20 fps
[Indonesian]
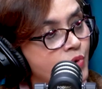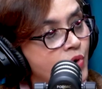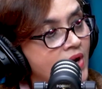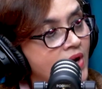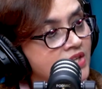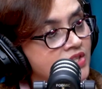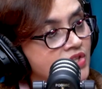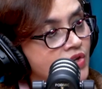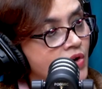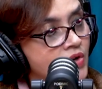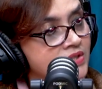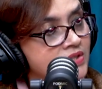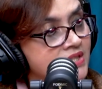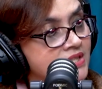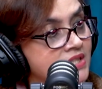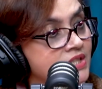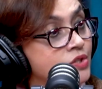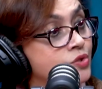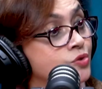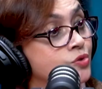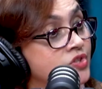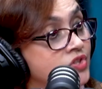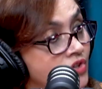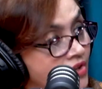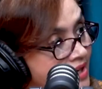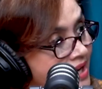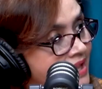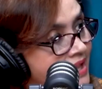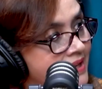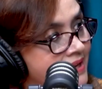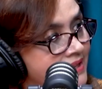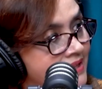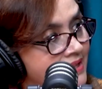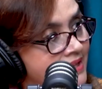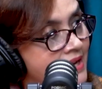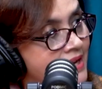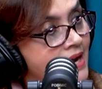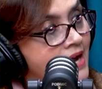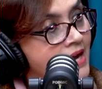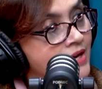bukan konstitusional
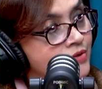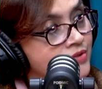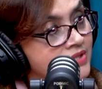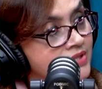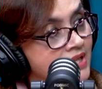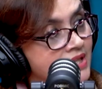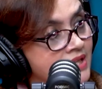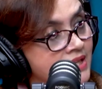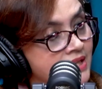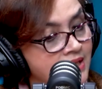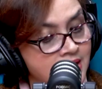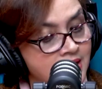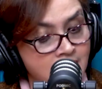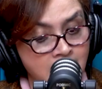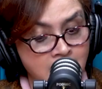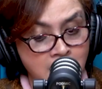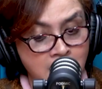katanya yang harusnya di